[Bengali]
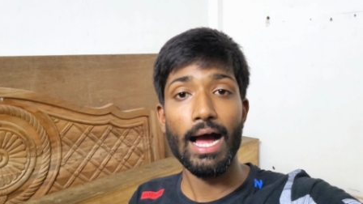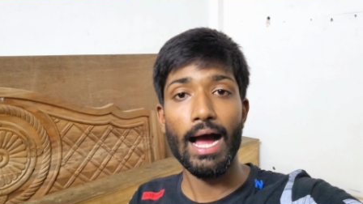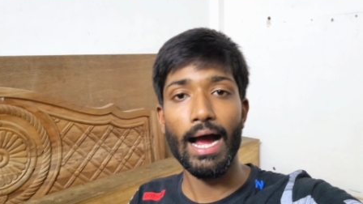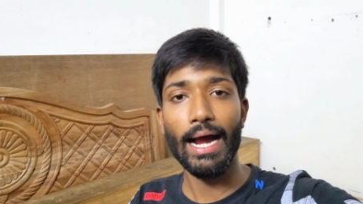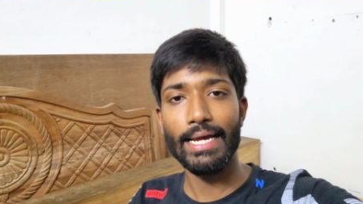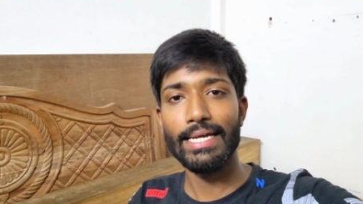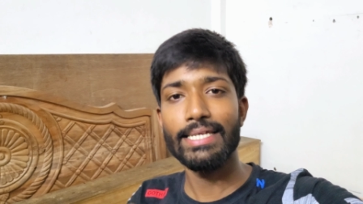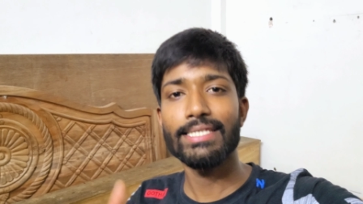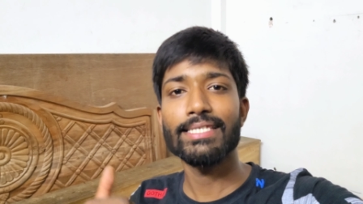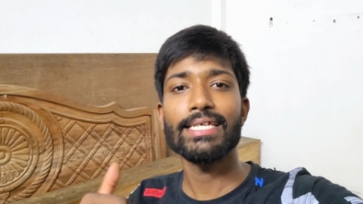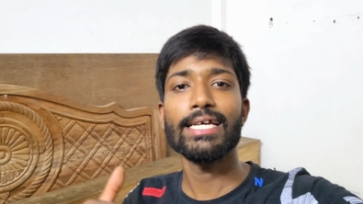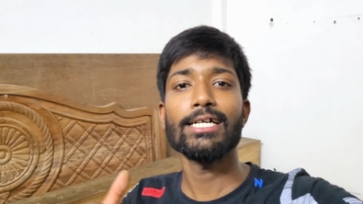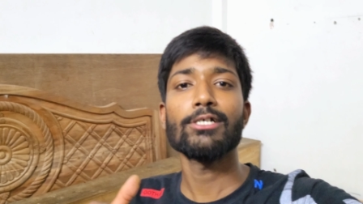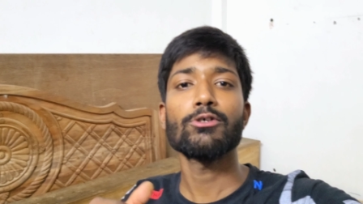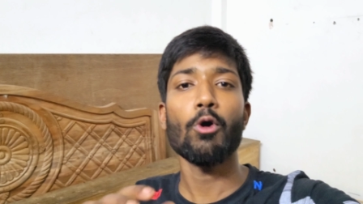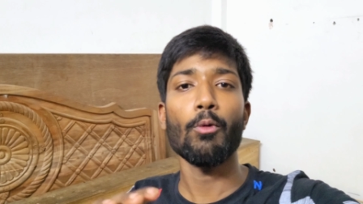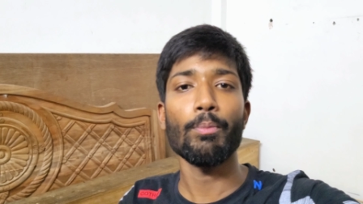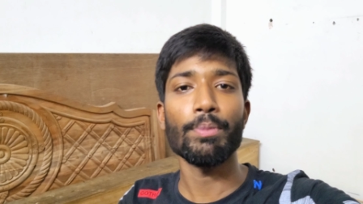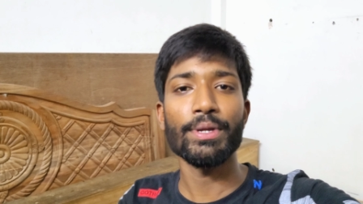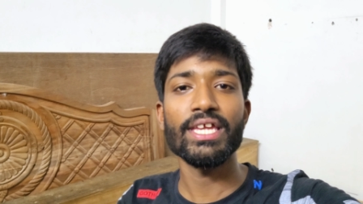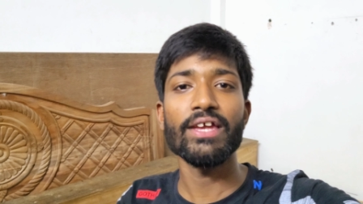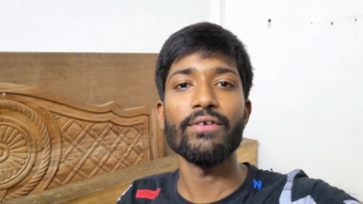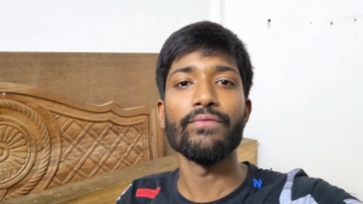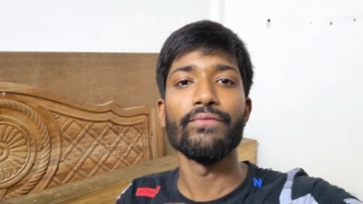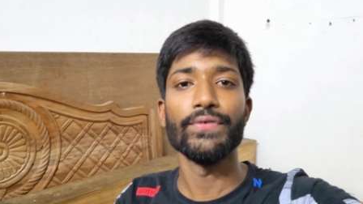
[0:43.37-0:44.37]
আগের যে
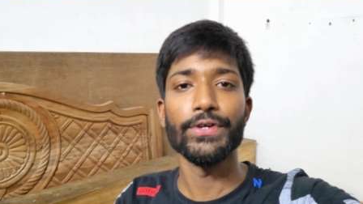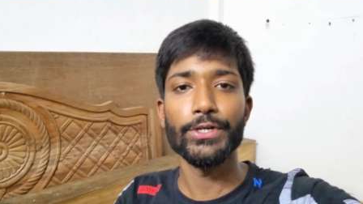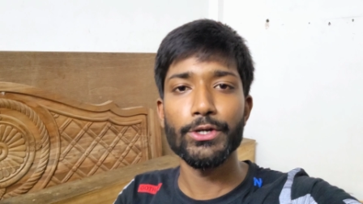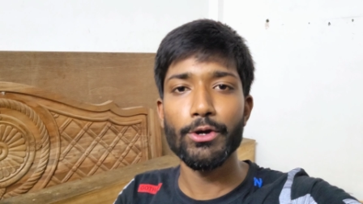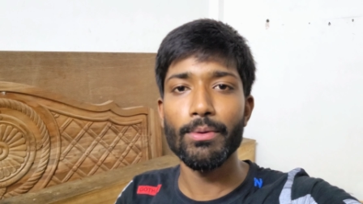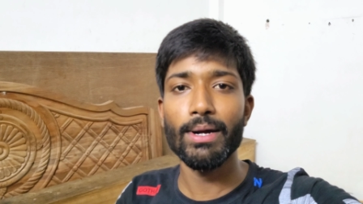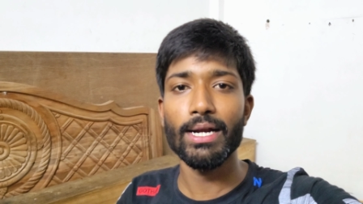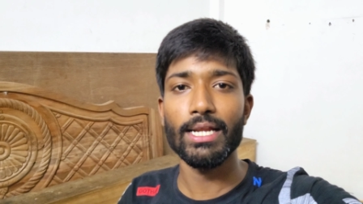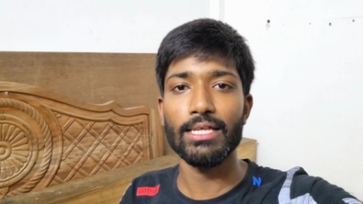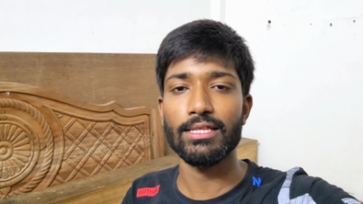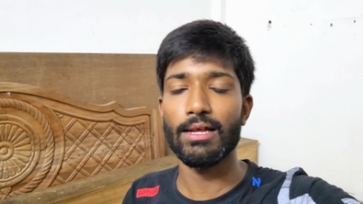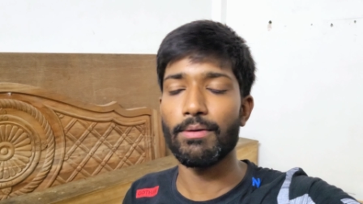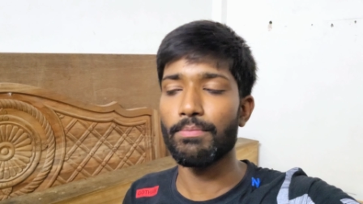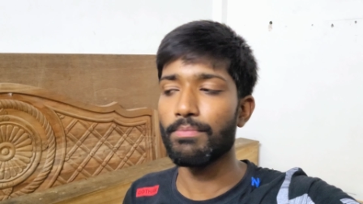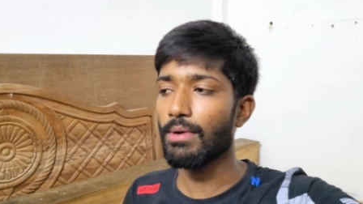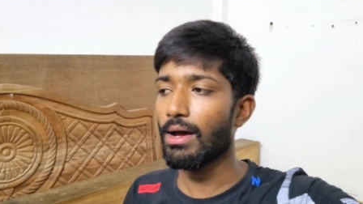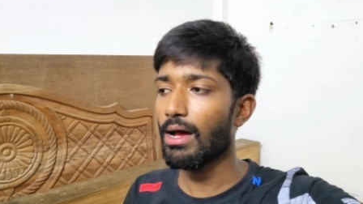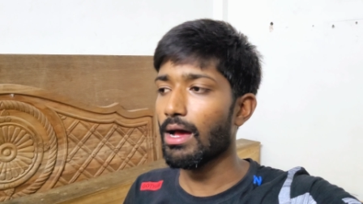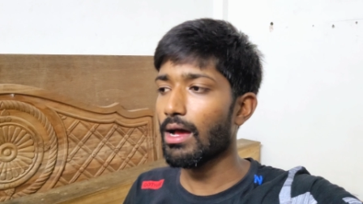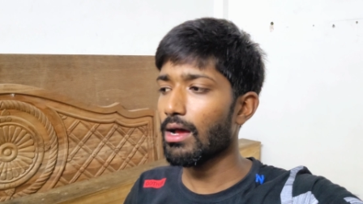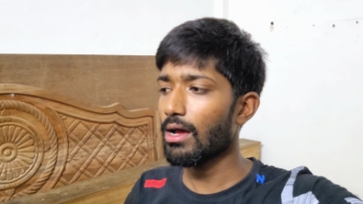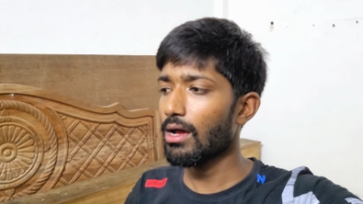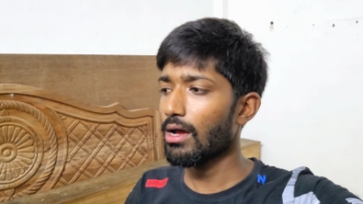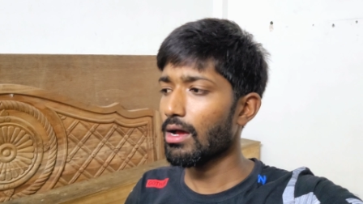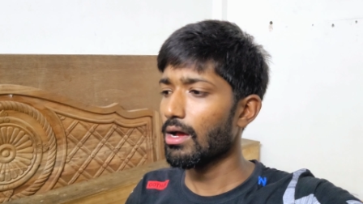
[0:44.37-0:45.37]
টপিকে ভিডিও বানাতাম
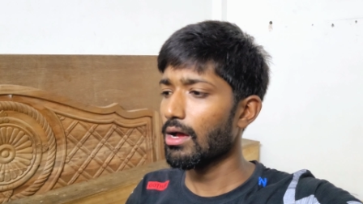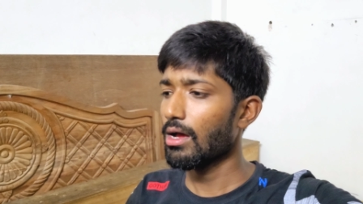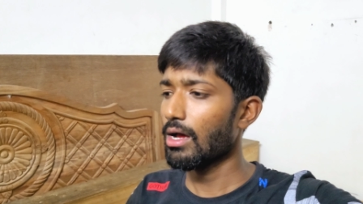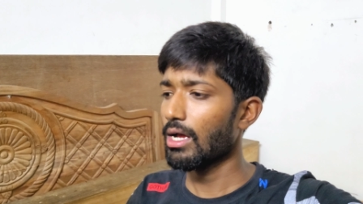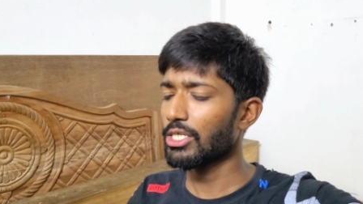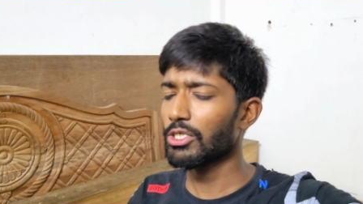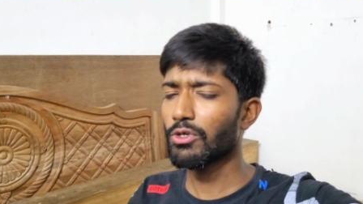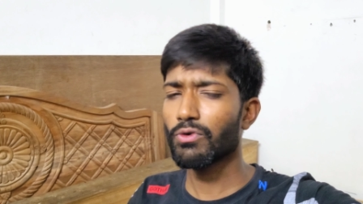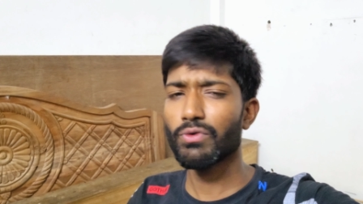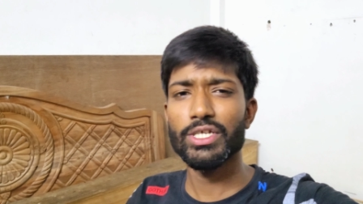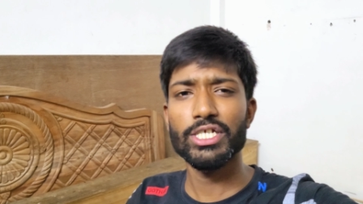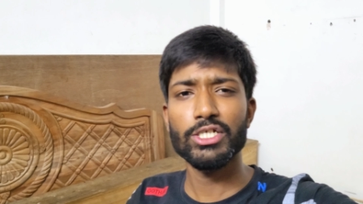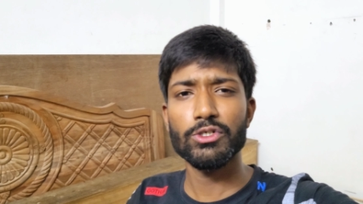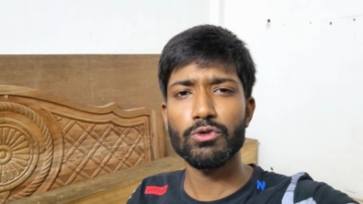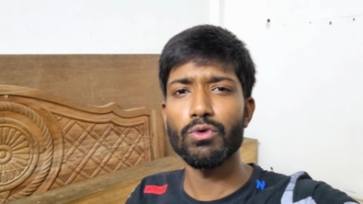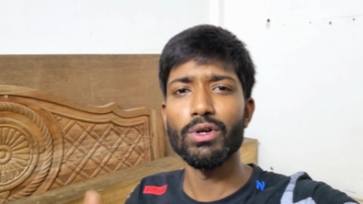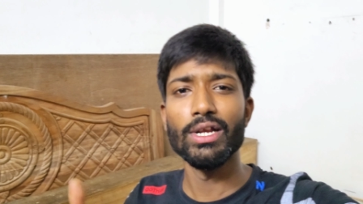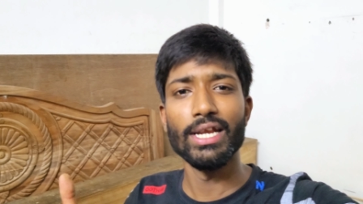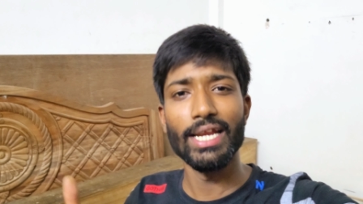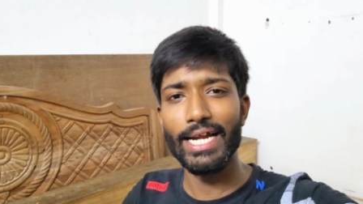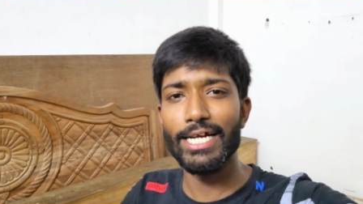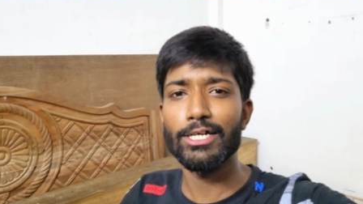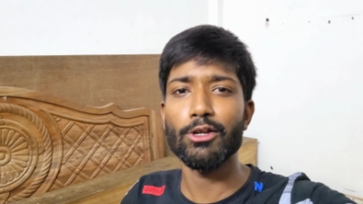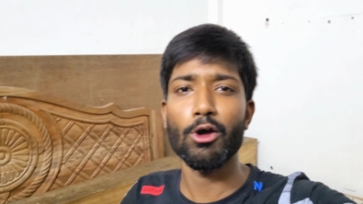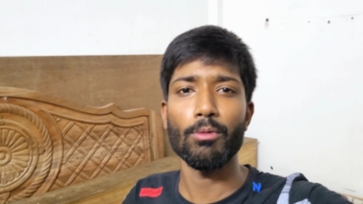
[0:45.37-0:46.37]
আশা করি একটু
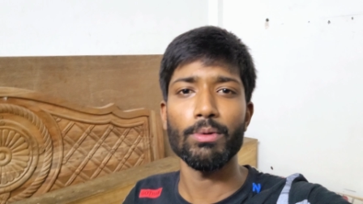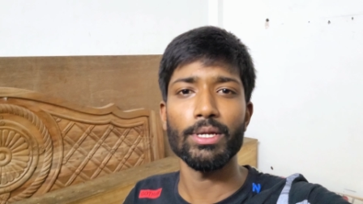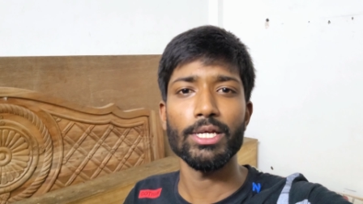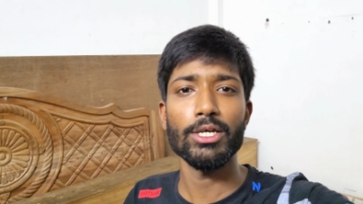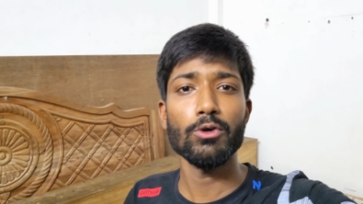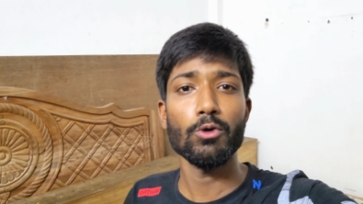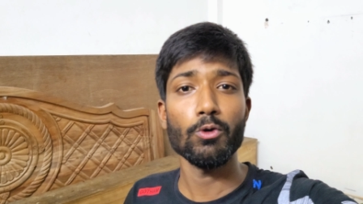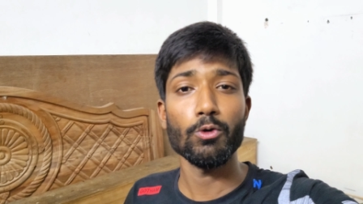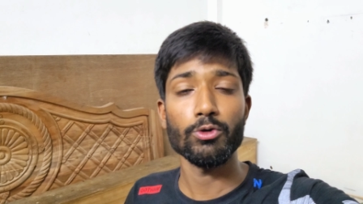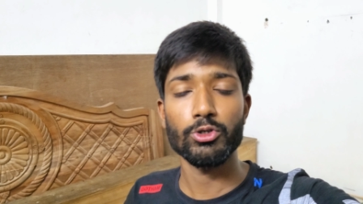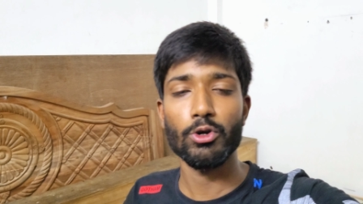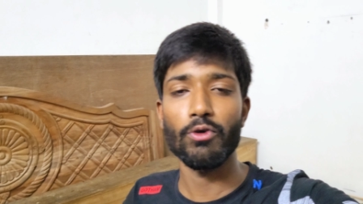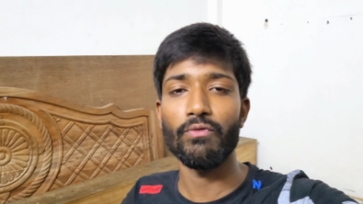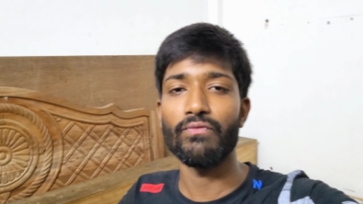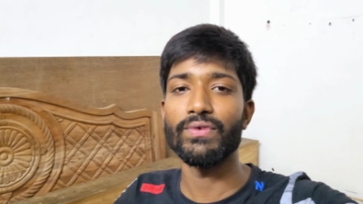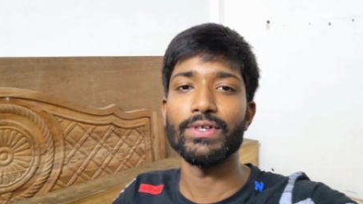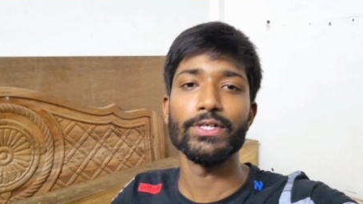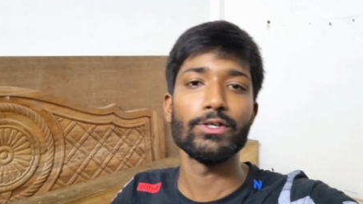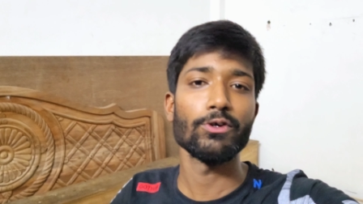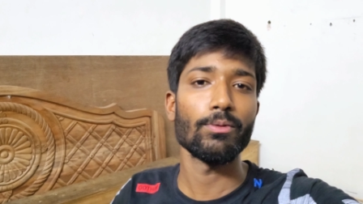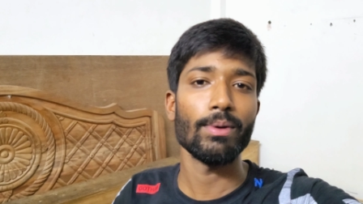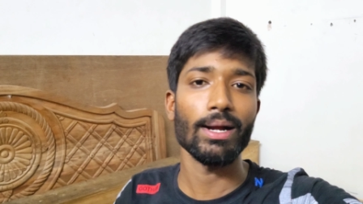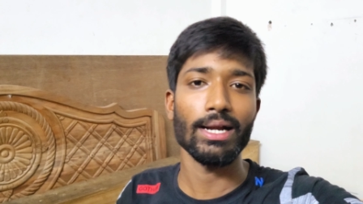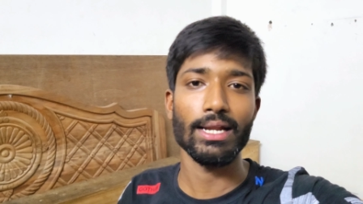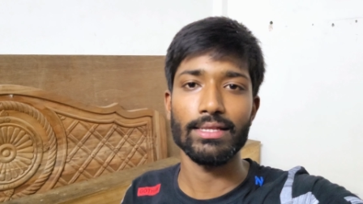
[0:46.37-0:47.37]
লেট হবে ওসব
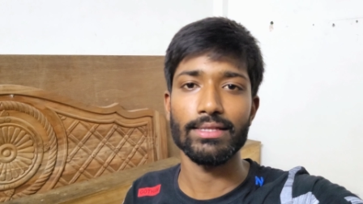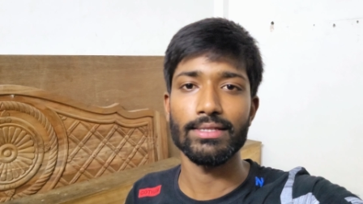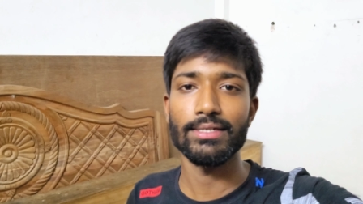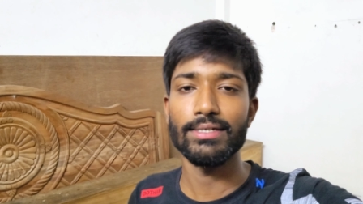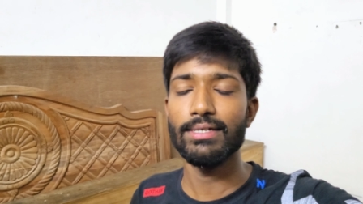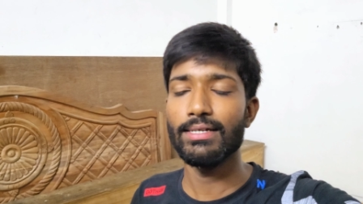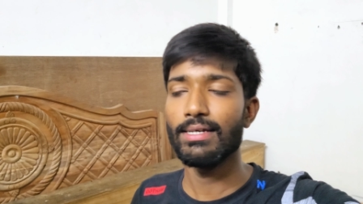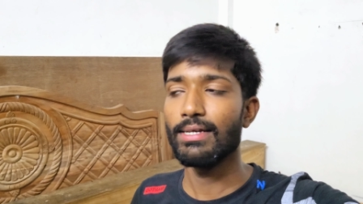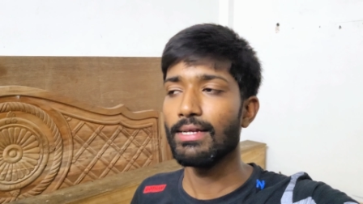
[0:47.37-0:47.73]
ভিডিও বানাতে